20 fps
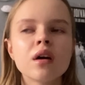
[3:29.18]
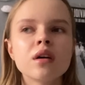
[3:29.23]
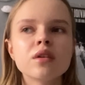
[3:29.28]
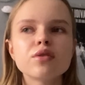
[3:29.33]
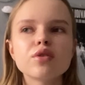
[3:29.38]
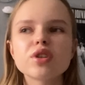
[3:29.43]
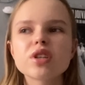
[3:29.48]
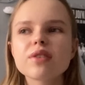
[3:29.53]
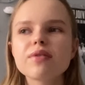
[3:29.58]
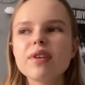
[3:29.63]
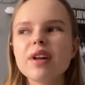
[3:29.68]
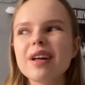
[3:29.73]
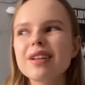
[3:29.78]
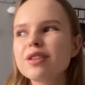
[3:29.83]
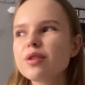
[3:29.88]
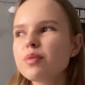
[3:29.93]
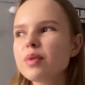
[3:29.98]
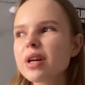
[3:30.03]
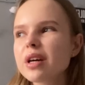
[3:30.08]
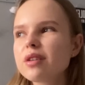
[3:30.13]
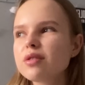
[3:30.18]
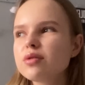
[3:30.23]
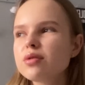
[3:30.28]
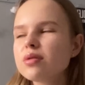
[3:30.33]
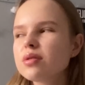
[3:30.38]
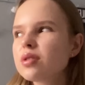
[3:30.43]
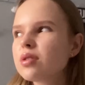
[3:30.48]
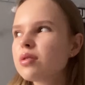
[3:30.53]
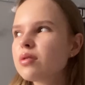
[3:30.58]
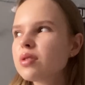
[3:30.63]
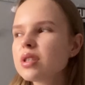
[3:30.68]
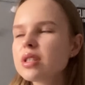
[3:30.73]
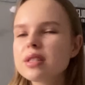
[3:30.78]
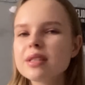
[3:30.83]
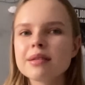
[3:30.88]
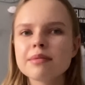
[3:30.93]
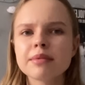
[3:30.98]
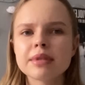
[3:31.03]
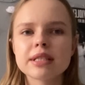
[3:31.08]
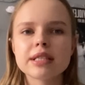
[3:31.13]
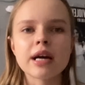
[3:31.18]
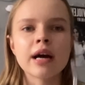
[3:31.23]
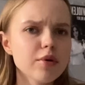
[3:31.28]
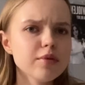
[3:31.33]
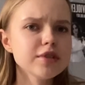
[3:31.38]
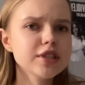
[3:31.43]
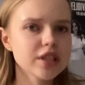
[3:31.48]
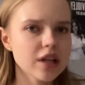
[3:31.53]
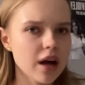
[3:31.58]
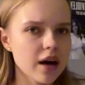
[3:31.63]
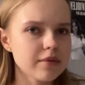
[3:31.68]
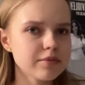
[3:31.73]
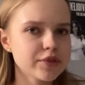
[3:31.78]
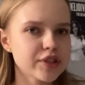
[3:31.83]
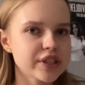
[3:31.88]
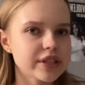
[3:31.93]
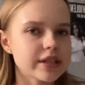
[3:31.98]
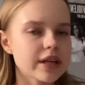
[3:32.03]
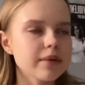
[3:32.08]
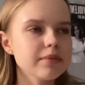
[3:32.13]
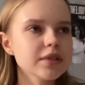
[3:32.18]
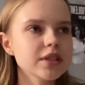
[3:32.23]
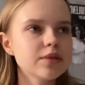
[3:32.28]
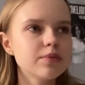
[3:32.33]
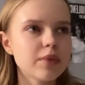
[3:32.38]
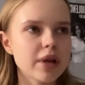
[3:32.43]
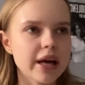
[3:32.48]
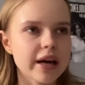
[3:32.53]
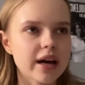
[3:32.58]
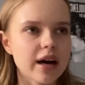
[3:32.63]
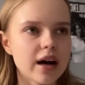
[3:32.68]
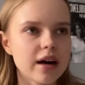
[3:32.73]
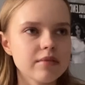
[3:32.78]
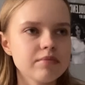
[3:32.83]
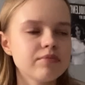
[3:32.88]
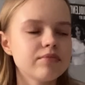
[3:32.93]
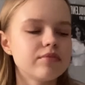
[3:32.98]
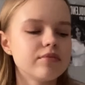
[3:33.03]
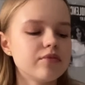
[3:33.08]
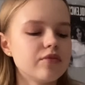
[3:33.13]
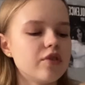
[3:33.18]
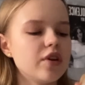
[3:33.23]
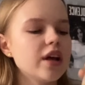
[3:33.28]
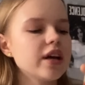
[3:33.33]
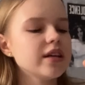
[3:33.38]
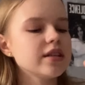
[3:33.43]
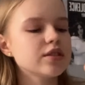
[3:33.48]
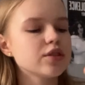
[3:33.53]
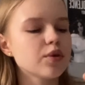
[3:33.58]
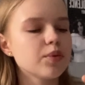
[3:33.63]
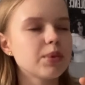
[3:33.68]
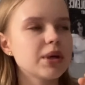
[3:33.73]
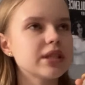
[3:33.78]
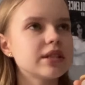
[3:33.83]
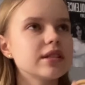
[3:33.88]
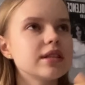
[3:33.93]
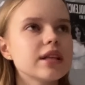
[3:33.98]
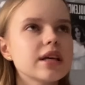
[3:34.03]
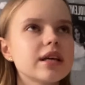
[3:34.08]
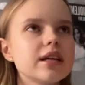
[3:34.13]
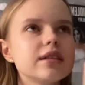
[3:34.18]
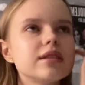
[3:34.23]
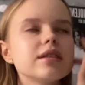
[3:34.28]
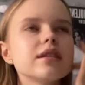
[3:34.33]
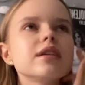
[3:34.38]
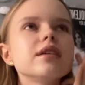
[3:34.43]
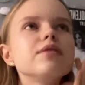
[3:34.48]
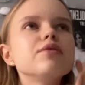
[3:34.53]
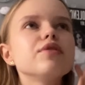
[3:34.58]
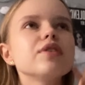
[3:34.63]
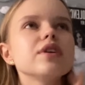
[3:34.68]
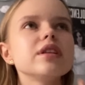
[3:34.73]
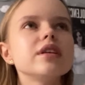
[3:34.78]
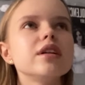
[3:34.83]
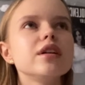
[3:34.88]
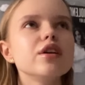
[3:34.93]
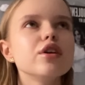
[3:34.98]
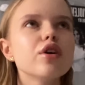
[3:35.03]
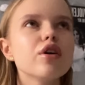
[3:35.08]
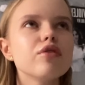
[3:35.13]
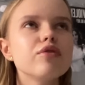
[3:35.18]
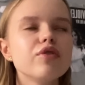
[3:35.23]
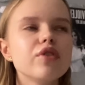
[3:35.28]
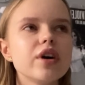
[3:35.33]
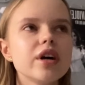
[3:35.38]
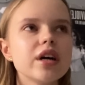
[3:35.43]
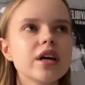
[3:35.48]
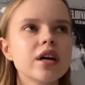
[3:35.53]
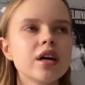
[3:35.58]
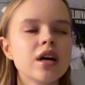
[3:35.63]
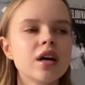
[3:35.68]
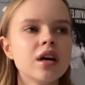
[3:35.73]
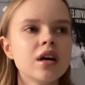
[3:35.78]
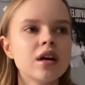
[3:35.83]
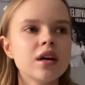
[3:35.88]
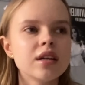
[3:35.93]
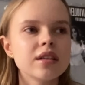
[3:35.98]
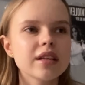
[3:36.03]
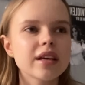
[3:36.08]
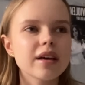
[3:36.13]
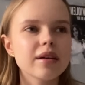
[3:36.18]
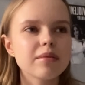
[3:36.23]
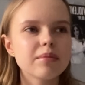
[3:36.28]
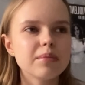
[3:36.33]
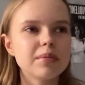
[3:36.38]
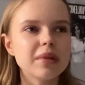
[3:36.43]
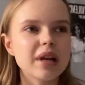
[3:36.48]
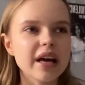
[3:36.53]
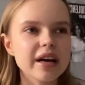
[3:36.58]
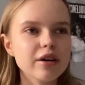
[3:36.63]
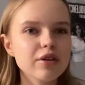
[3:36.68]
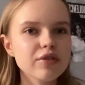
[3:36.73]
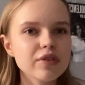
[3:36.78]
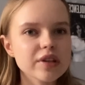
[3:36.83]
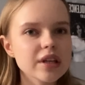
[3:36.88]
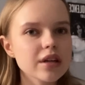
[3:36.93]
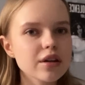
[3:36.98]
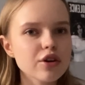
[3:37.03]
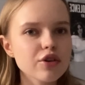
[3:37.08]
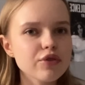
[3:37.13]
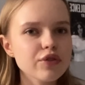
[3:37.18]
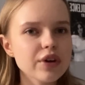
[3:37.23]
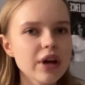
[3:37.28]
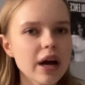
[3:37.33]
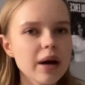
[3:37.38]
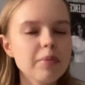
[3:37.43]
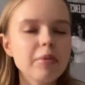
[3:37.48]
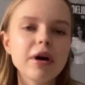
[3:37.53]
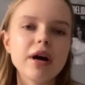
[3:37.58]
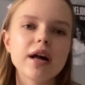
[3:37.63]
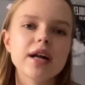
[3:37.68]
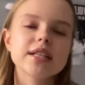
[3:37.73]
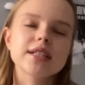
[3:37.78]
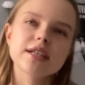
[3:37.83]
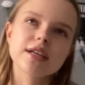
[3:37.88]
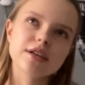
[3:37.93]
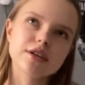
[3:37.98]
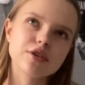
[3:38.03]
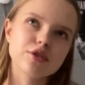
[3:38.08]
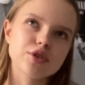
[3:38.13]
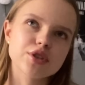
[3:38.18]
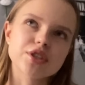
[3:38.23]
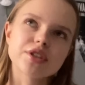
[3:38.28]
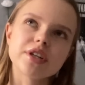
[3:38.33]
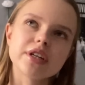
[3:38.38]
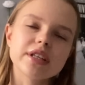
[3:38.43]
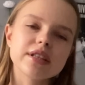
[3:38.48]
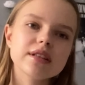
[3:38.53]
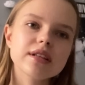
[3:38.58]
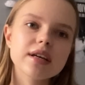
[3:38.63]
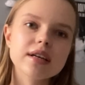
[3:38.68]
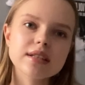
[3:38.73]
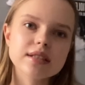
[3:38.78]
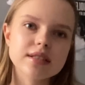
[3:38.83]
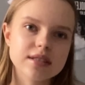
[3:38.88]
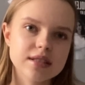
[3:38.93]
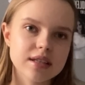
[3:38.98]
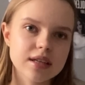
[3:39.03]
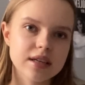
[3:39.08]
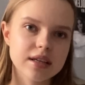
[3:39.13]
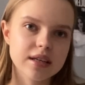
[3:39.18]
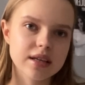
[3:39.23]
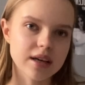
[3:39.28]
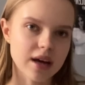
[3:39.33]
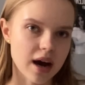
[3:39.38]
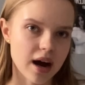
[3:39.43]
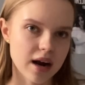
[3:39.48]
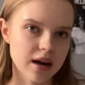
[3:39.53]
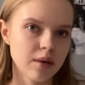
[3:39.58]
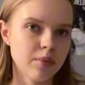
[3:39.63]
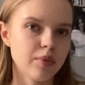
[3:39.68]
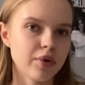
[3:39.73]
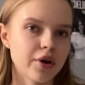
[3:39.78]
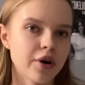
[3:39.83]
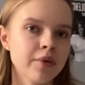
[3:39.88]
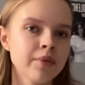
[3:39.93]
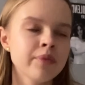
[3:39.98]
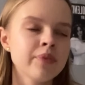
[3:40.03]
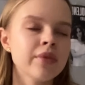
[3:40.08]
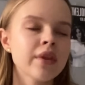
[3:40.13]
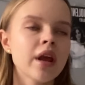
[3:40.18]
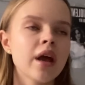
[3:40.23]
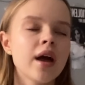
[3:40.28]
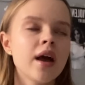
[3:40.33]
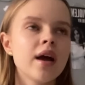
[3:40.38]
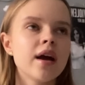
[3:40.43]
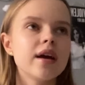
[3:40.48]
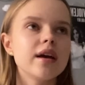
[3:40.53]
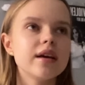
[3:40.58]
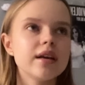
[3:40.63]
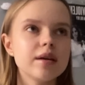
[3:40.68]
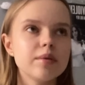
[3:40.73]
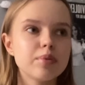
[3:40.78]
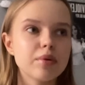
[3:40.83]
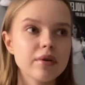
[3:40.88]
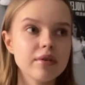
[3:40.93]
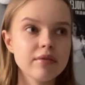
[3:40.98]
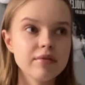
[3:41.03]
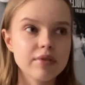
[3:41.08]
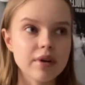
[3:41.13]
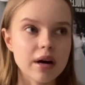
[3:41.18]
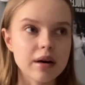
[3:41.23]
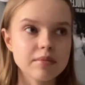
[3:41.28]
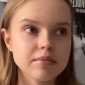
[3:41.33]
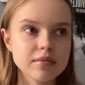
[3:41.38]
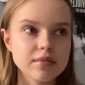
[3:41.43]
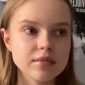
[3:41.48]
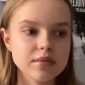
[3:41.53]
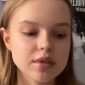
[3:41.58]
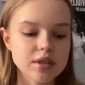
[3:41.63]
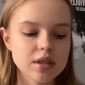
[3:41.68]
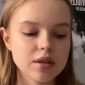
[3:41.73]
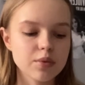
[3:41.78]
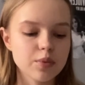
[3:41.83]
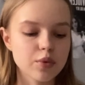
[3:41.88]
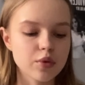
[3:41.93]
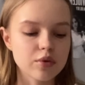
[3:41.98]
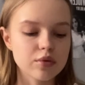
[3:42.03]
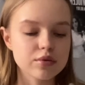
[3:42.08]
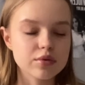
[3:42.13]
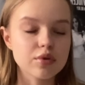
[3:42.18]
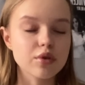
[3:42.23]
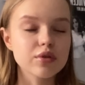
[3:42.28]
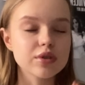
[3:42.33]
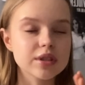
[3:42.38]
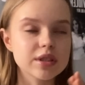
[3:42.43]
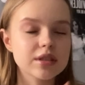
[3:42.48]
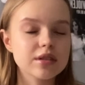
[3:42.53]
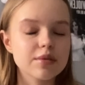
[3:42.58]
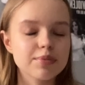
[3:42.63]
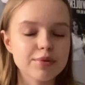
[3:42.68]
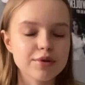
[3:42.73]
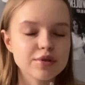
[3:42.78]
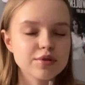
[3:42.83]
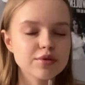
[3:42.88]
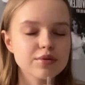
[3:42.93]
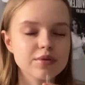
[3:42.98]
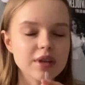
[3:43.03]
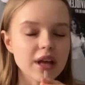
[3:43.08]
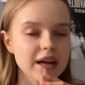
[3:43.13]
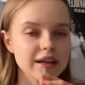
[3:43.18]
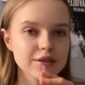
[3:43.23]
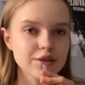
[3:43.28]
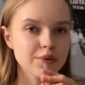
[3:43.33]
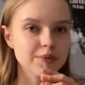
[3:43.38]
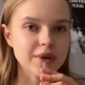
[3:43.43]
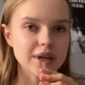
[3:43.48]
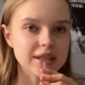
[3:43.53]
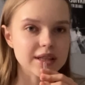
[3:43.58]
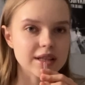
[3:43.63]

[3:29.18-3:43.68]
Chociaż jak wleję to mleko, to już różnicy nie będzie. Pomyślałam, że zamiast mleka wleję sobie ten taki, taki waniliowy, takie mleko waniliowe jakby, ale takie roślinne z Alpro. I powiem wam, że to, było, to jest po prostu tak dobre